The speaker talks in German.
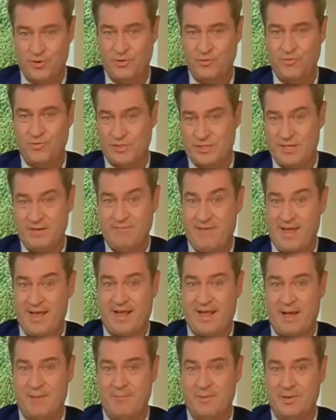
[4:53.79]
irgendwo seine
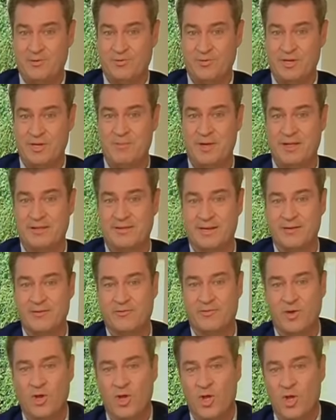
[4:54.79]
Weggabelung, die man
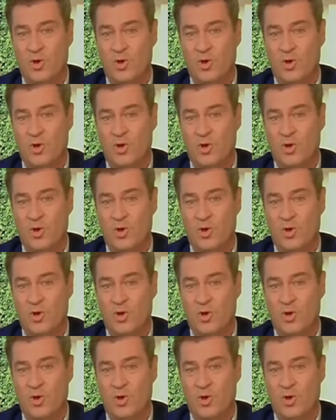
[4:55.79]
trifft.